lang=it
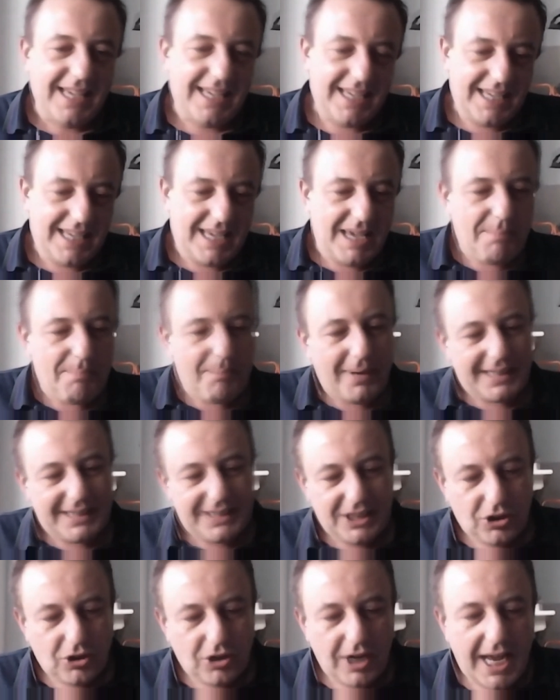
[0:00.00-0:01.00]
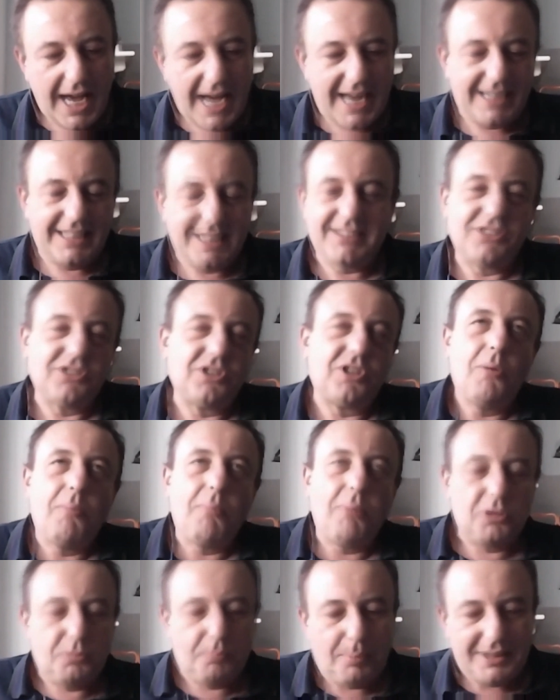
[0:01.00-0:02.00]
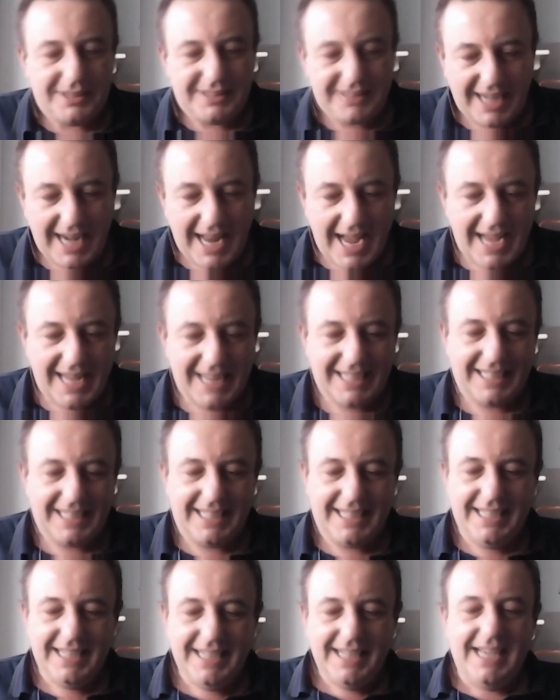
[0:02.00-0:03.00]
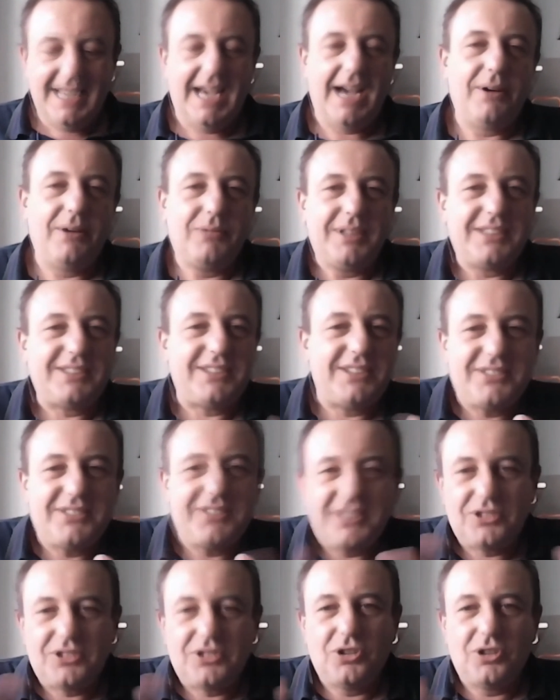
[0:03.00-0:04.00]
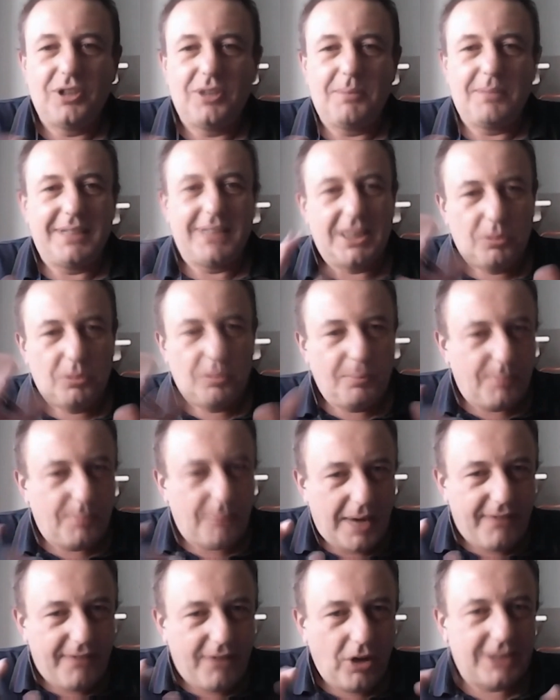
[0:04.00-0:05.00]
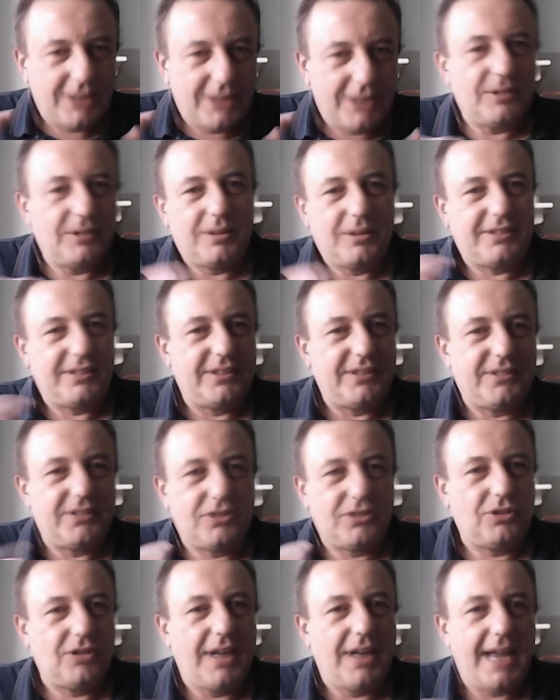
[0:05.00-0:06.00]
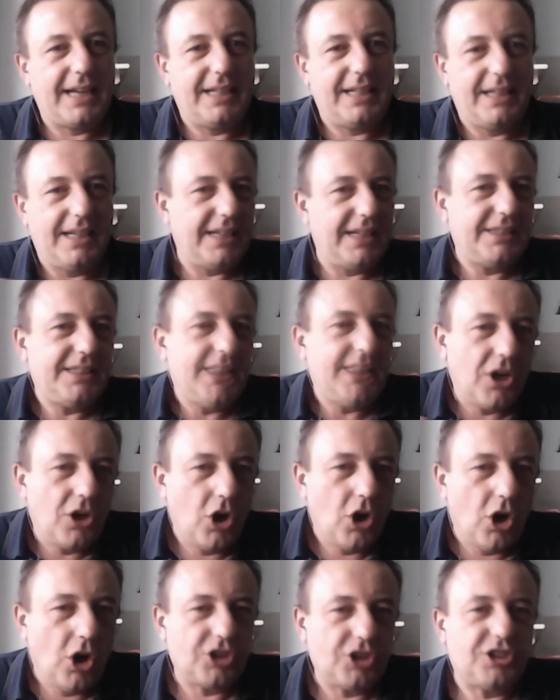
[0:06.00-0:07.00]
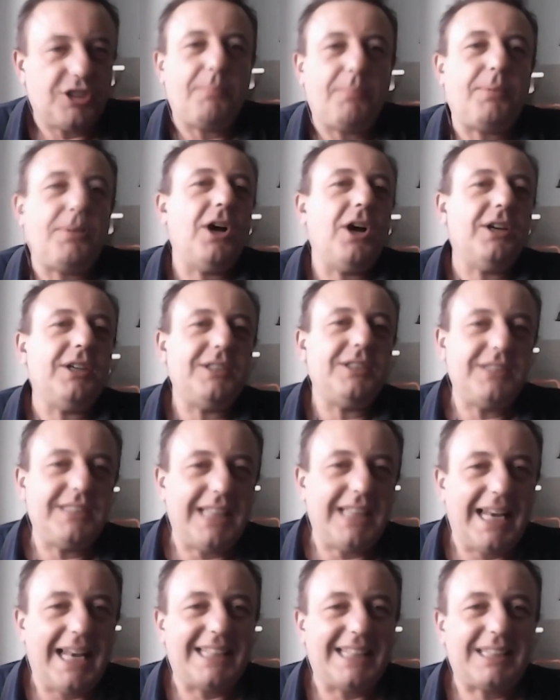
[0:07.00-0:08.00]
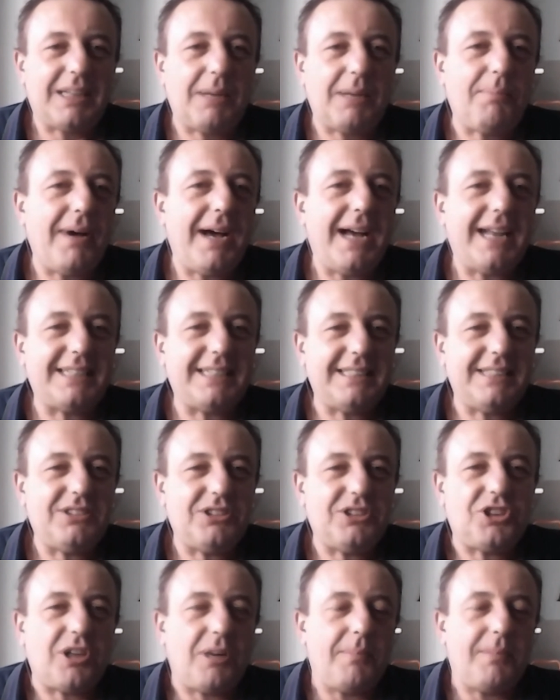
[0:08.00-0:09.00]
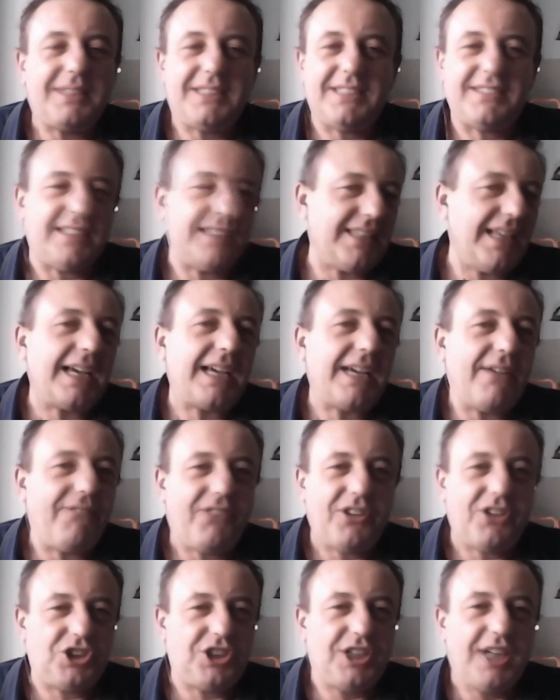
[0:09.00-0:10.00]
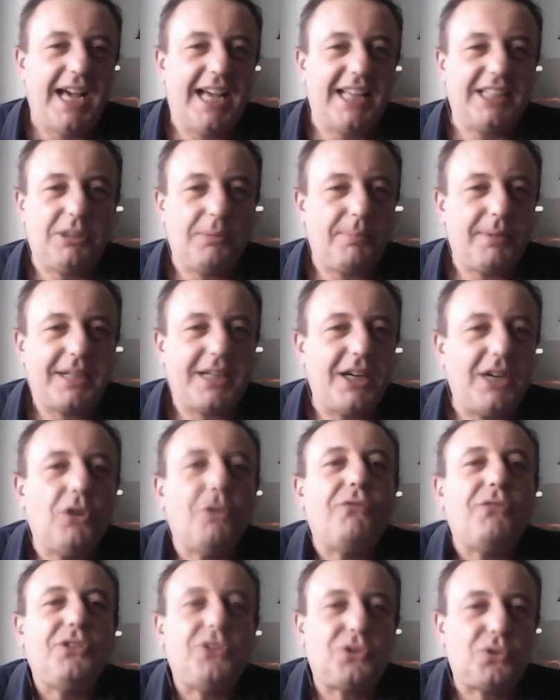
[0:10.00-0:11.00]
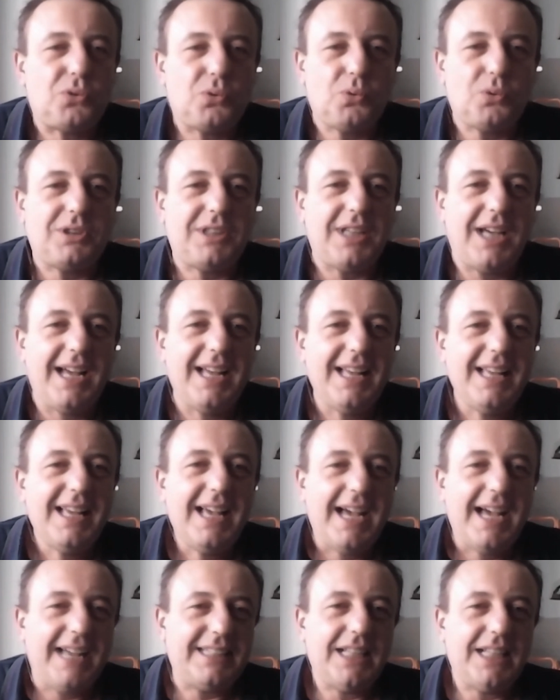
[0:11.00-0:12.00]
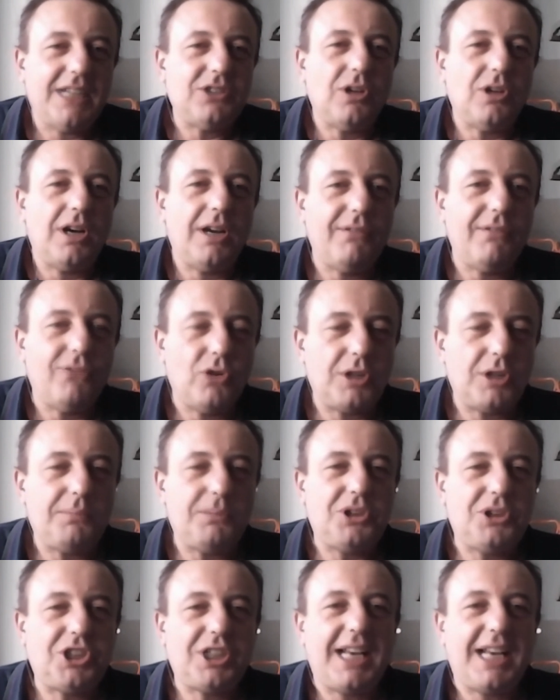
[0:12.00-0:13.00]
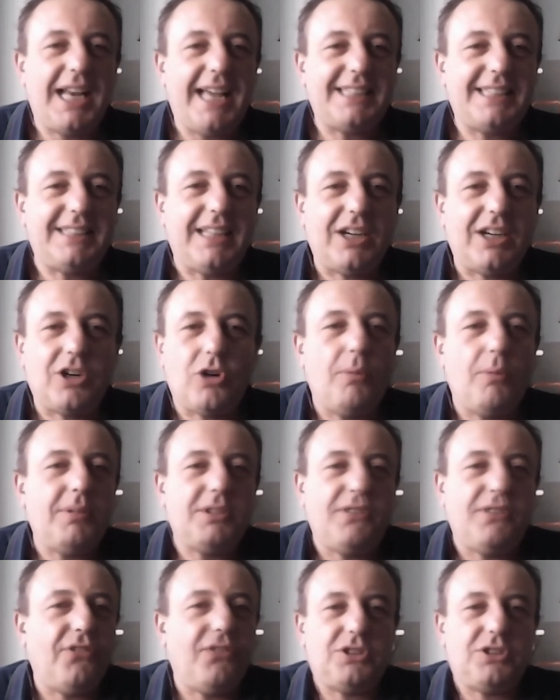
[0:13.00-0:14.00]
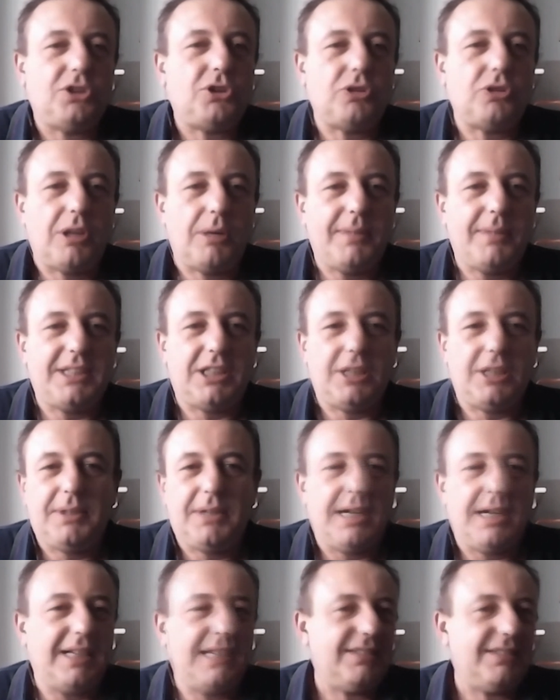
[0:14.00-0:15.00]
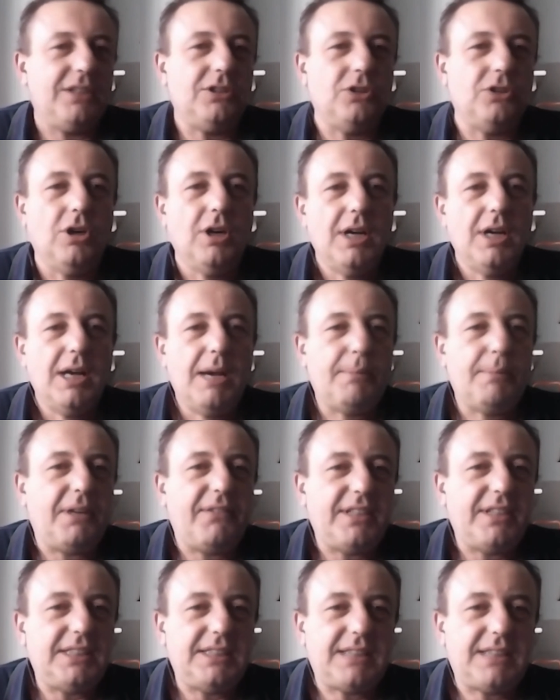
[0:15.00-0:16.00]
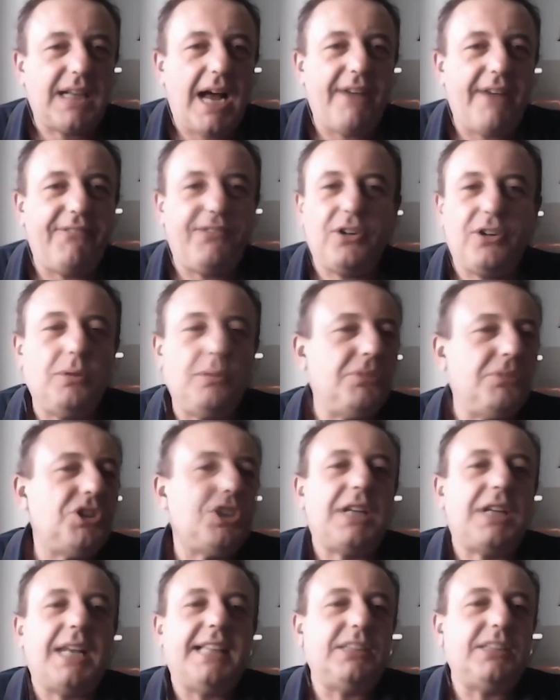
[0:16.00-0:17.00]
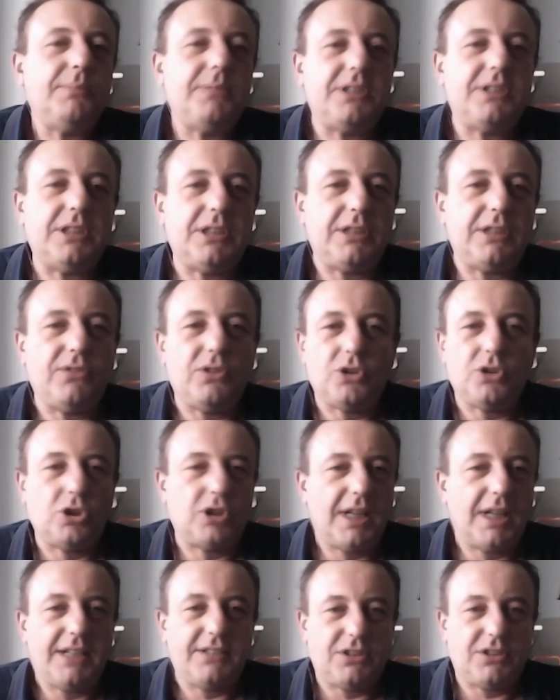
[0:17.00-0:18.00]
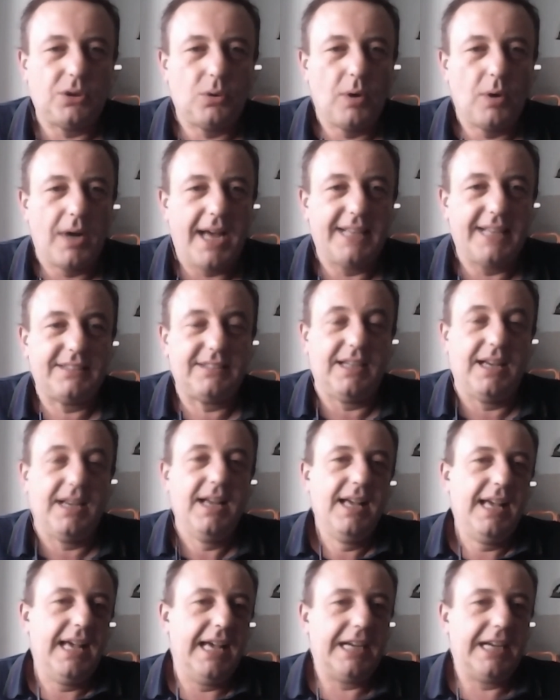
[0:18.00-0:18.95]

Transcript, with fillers: e, e, particolare, nel senso che è un po' spettrale, ha una sensazione, mi ha dato un, a volte una sensazione anche di angoscia, però dall'altra parte sinceramente è stata anche affascinante perché l'ho vissuta andando al lavoro in bicicletta come se fosse totalmente mia, essendo priva di traffico in bicicletta mi sentivo in totale sicurezza,